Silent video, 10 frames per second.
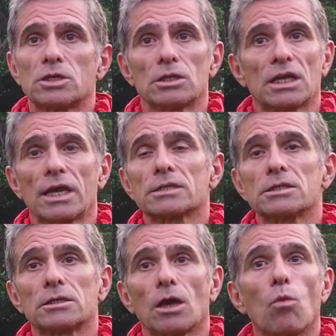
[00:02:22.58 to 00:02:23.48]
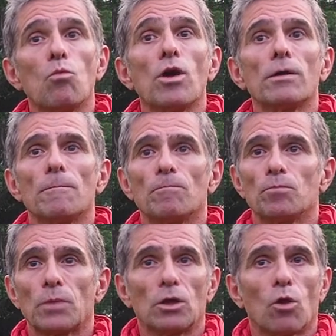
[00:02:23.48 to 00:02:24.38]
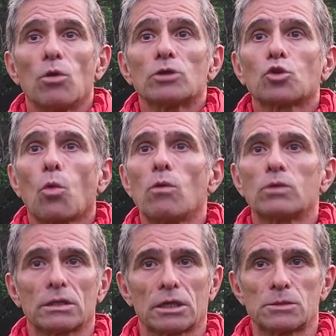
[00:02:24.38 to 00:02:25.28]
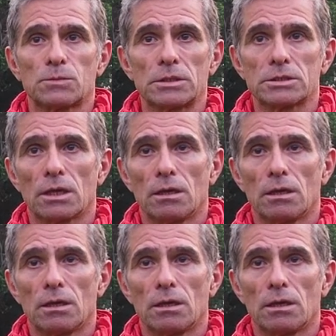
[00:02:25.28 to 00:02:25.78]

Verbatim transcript: qui est clair, c'est qu'il y au moins, y a au moins trois ou quatre espèces